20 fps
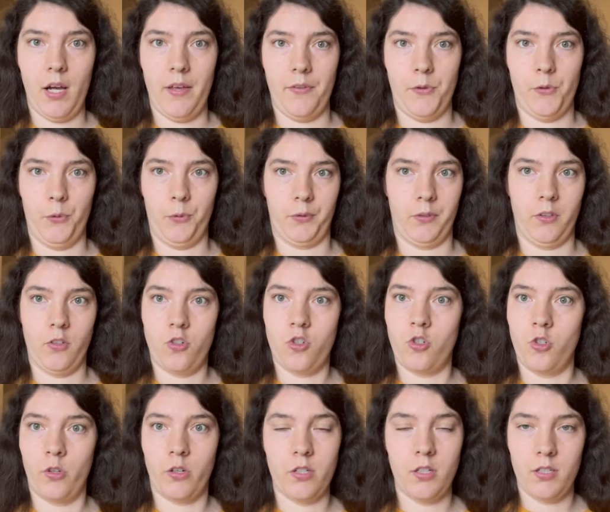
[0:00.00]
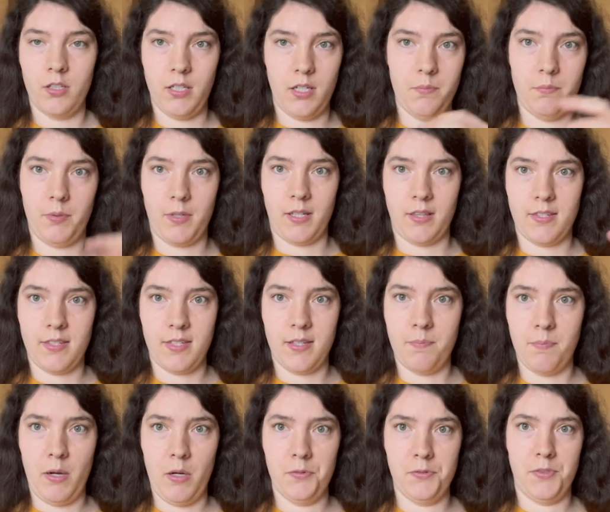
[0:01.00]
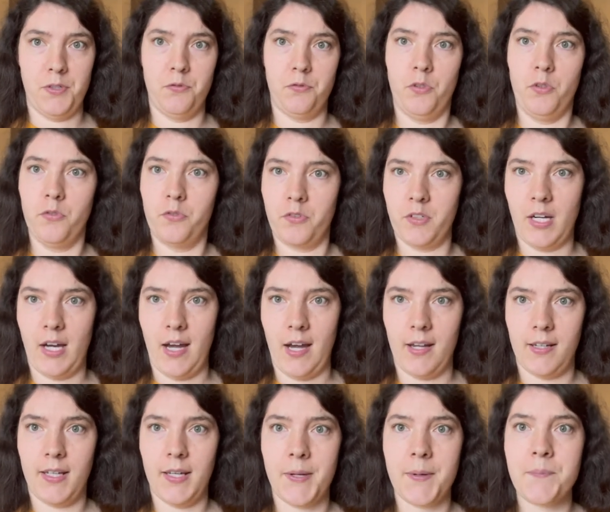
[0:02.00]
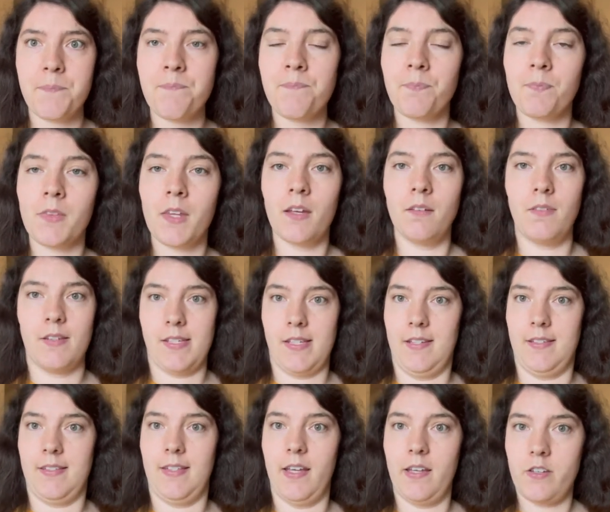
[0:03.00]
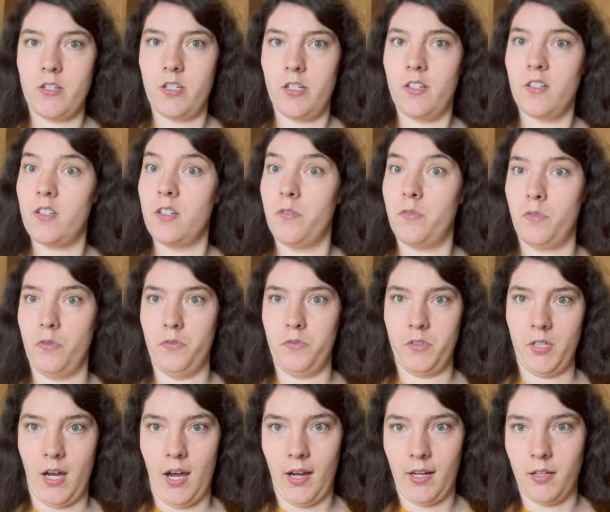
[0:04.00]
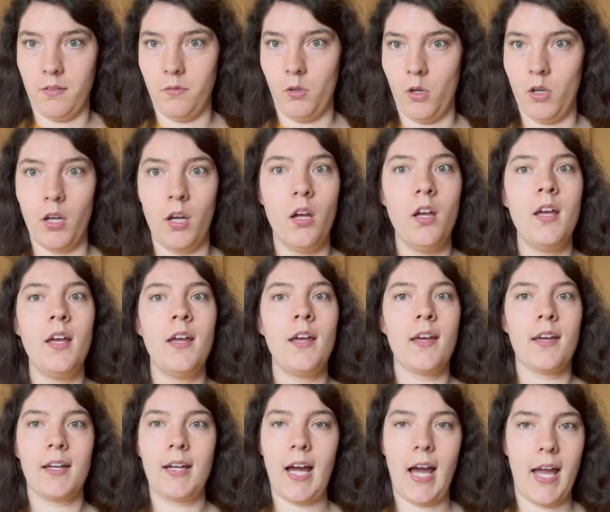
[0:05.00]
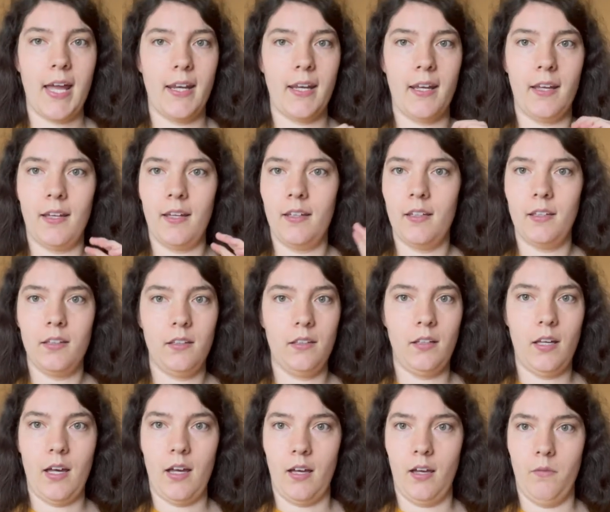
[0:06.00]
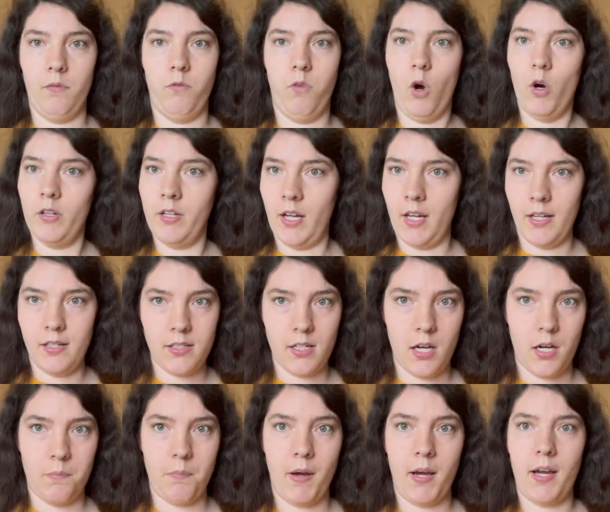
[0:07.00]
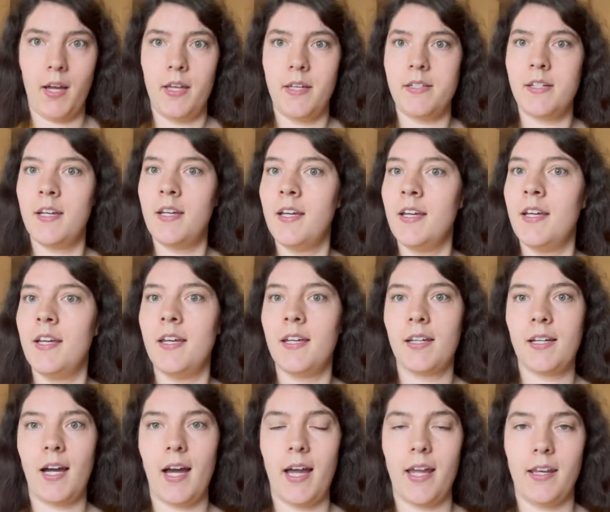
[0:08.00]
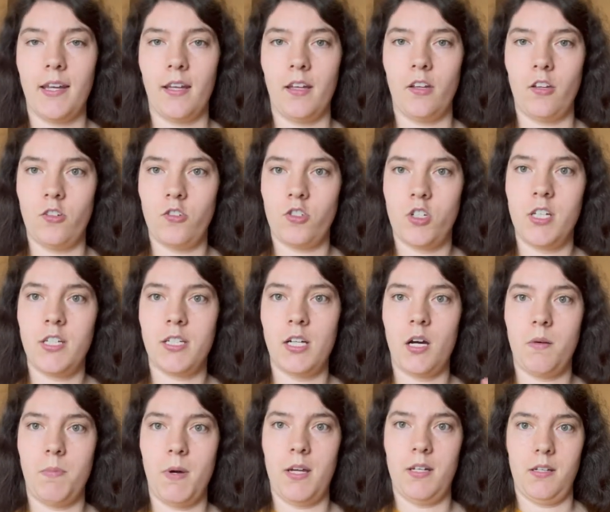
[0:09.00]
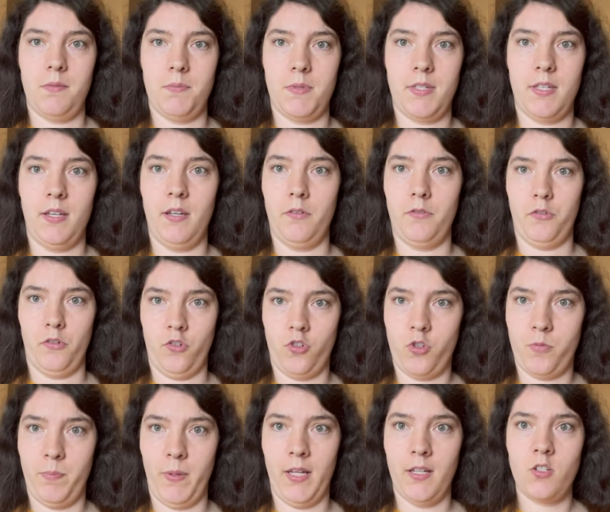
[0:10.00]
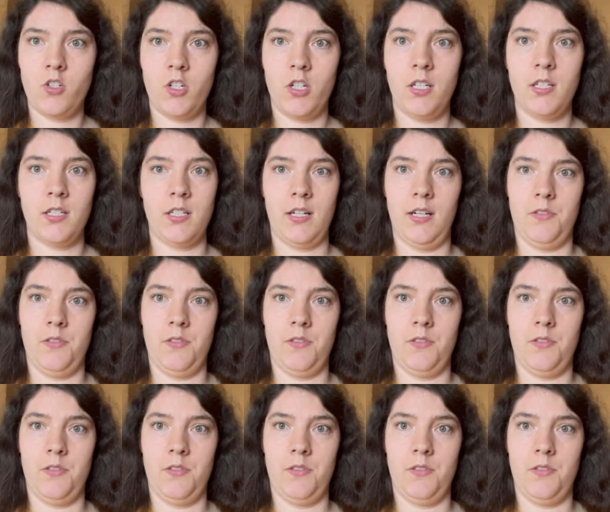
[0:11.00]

Also gestückelt im Prinzip auf die fünf Tage. Also das nächste ist eine 5 tage woche keine äh, Wochenendarbeit, keine Schichtarbeit im Sinne von Spätschicht.